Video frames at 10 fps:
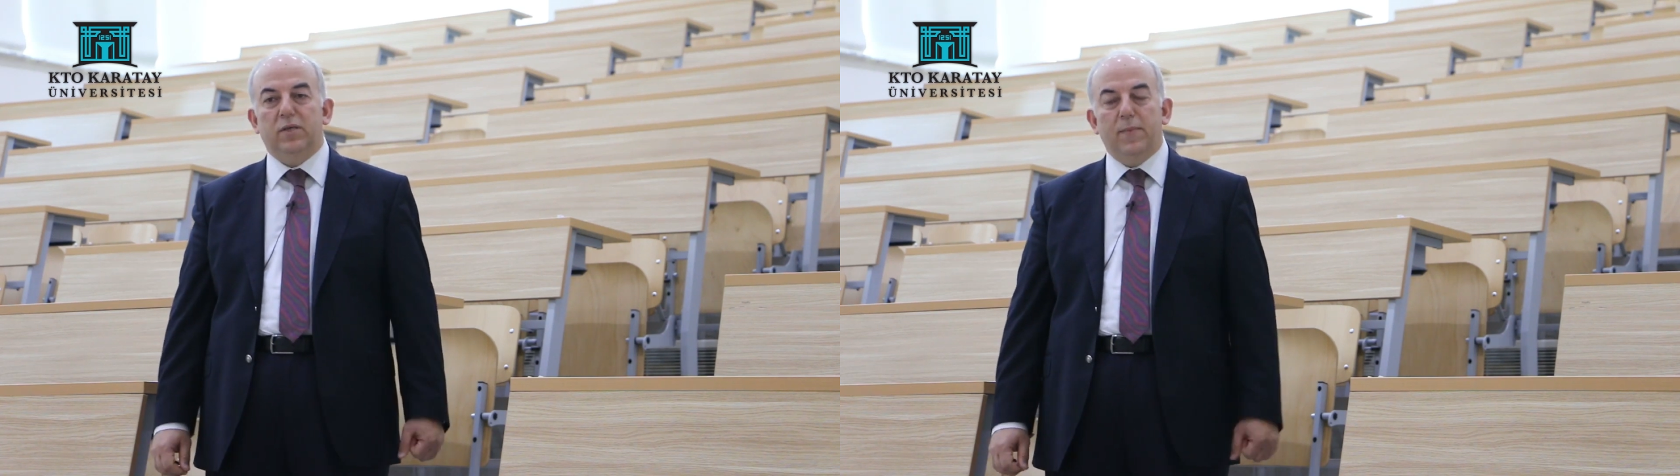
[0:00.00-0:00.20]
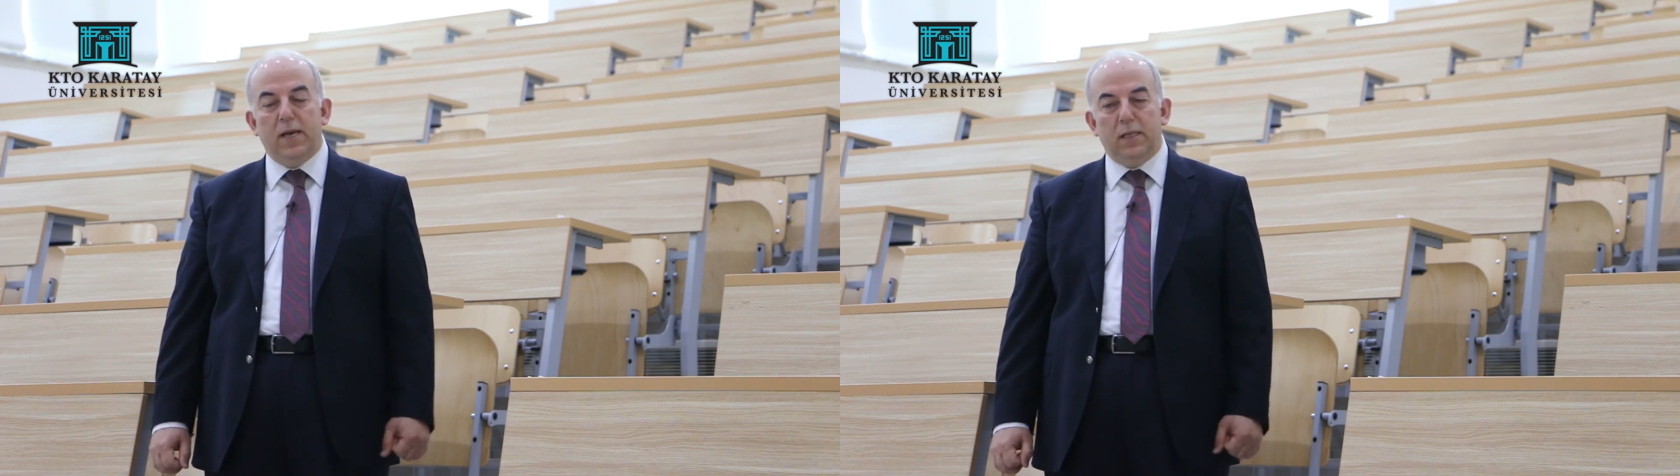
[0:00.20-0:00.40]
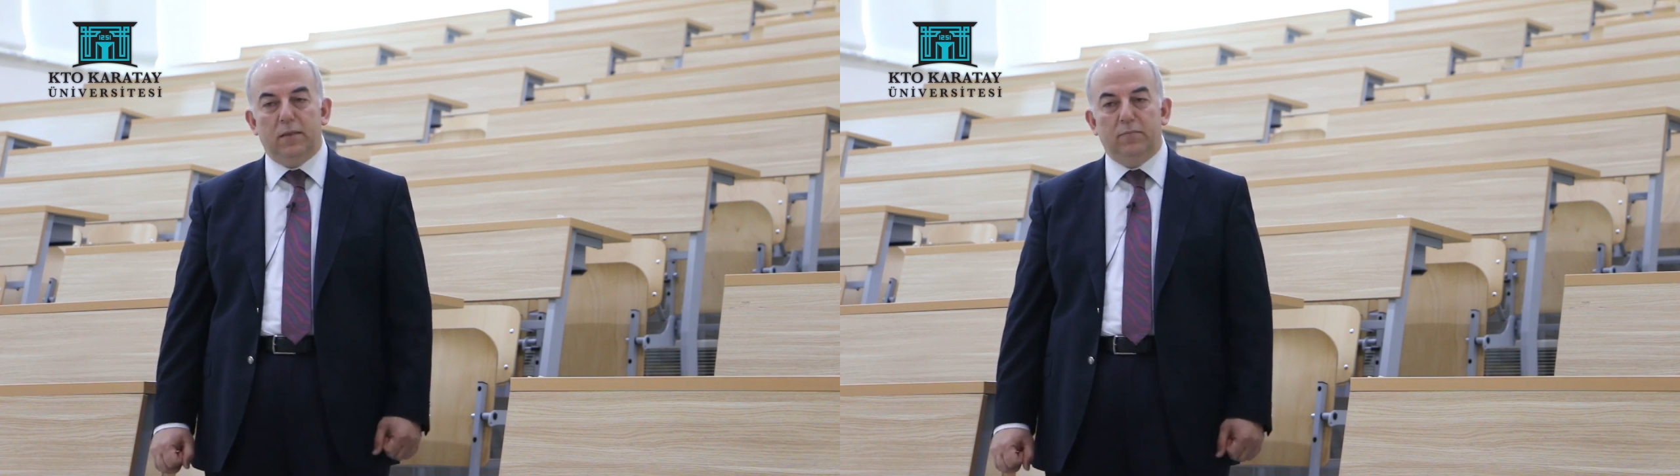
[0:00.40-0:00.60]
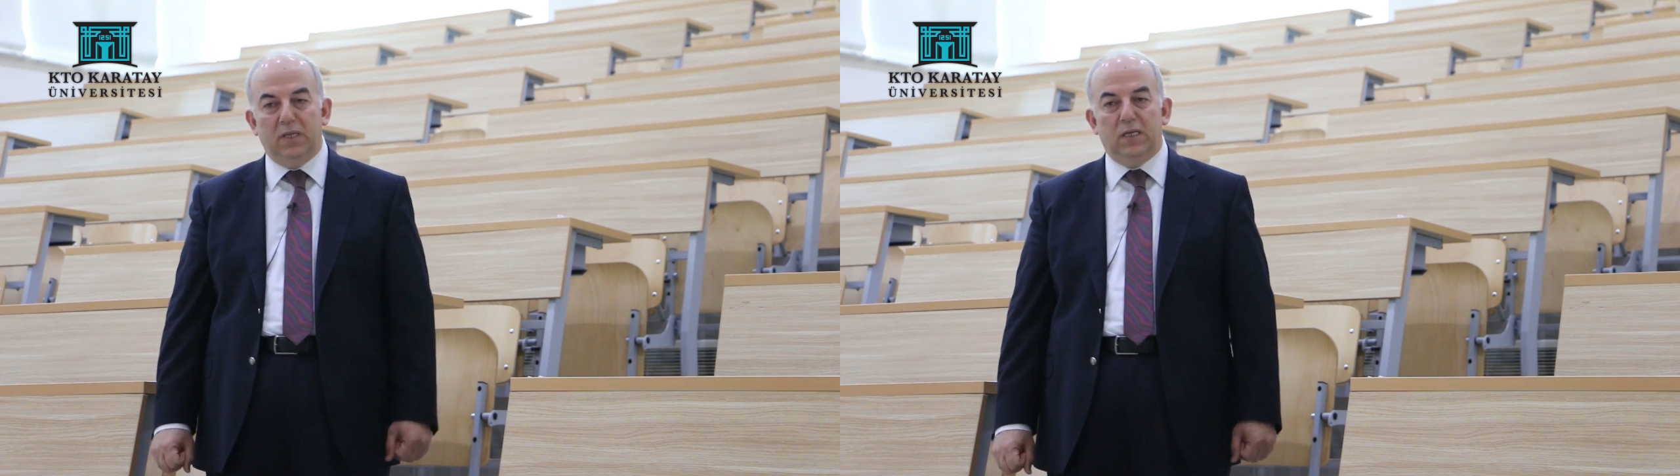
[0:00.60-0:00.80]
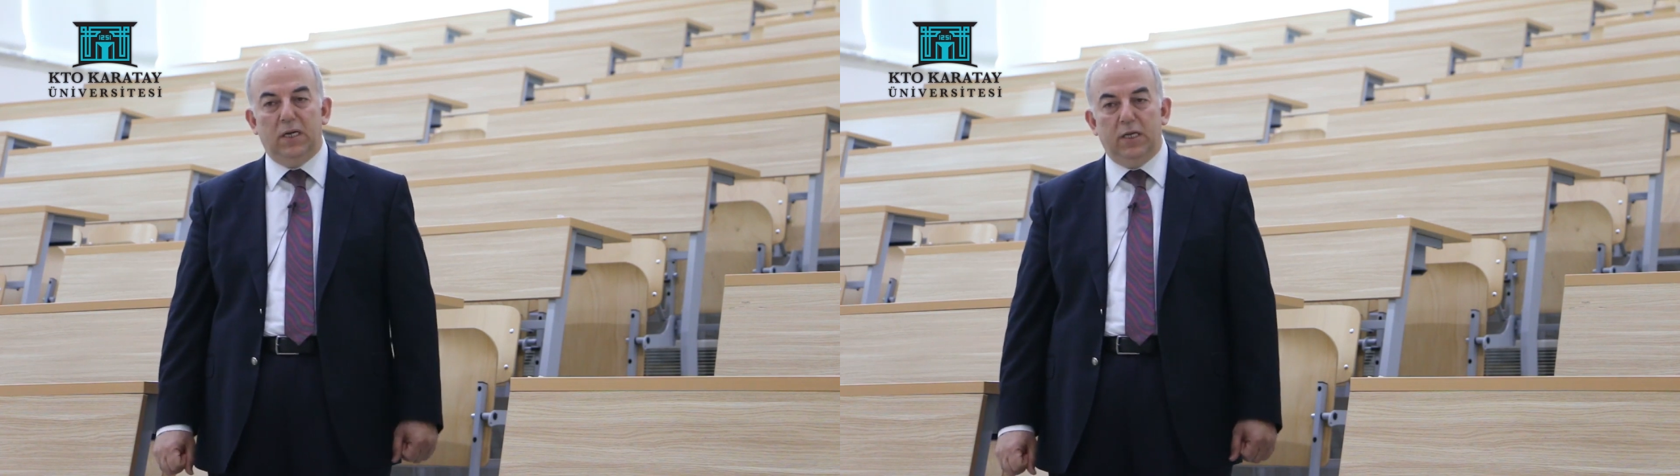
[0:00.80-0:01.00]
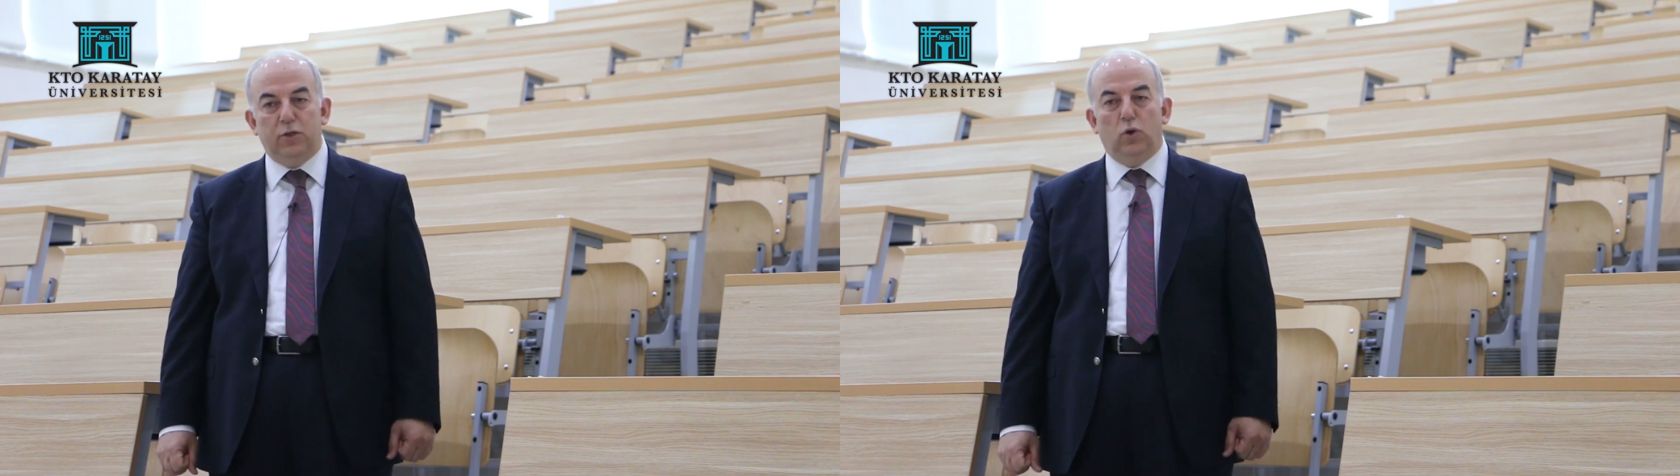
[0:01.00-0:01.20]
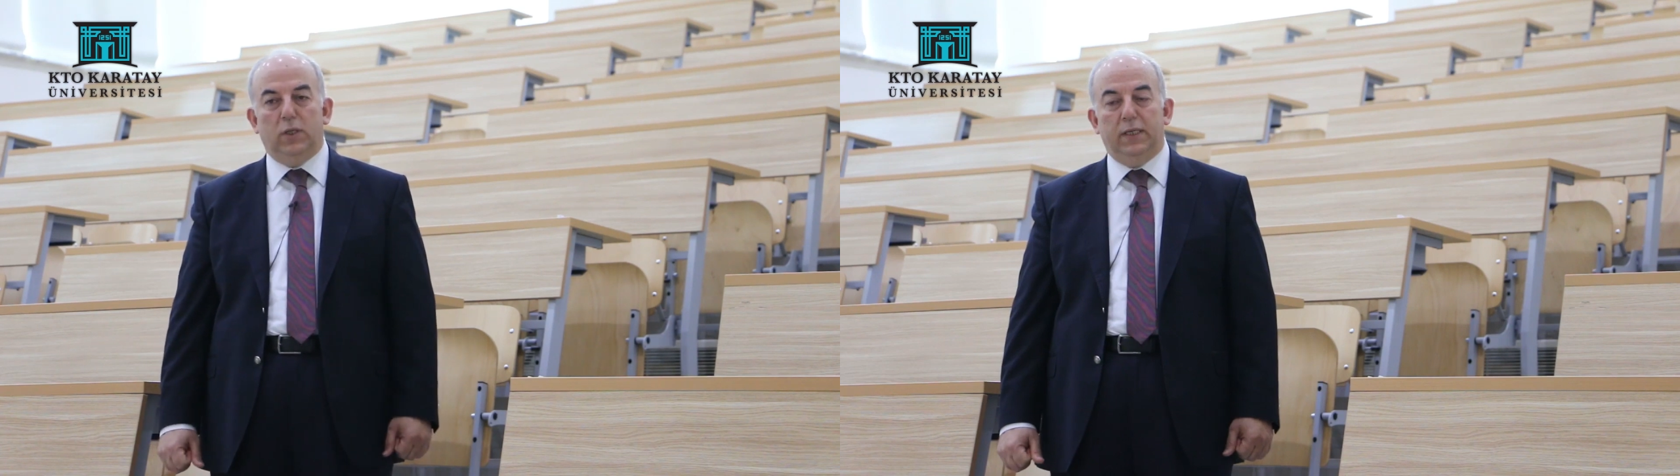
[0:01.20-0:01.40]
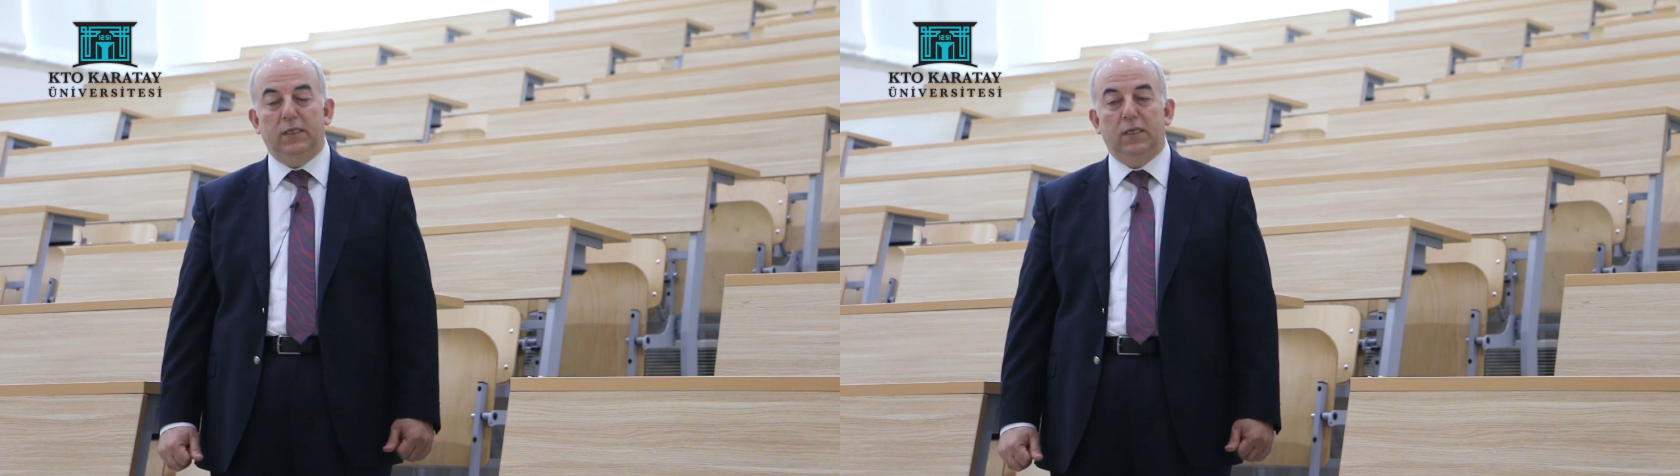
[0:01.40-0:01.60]
temel belirleyici
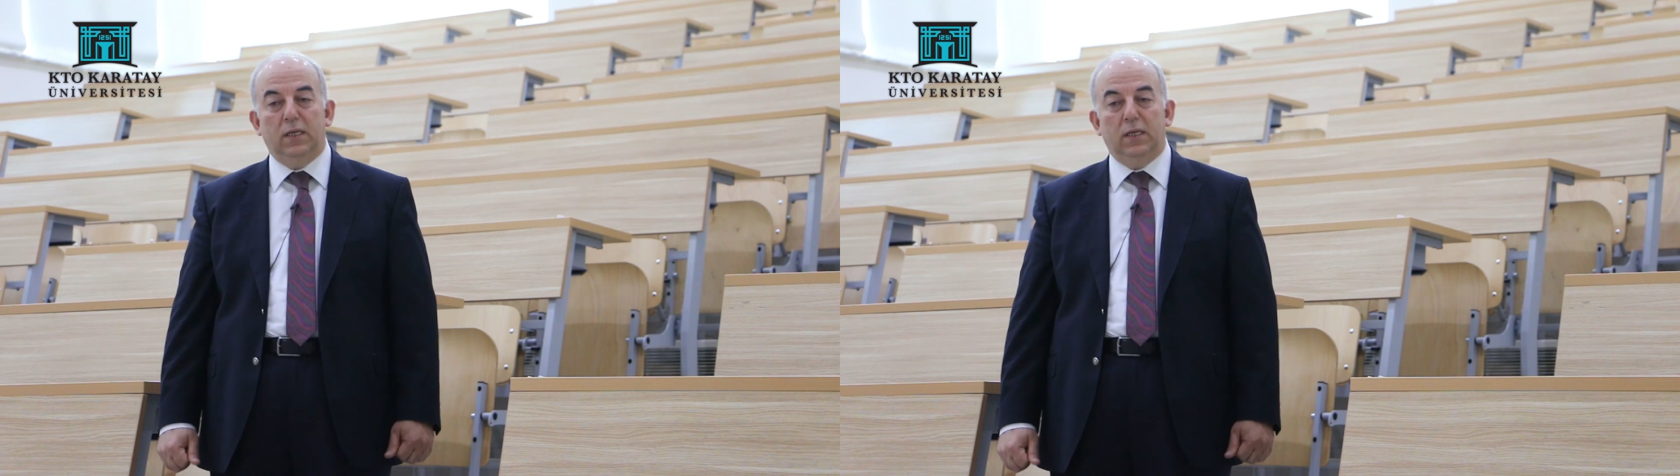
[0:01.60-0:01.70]
olan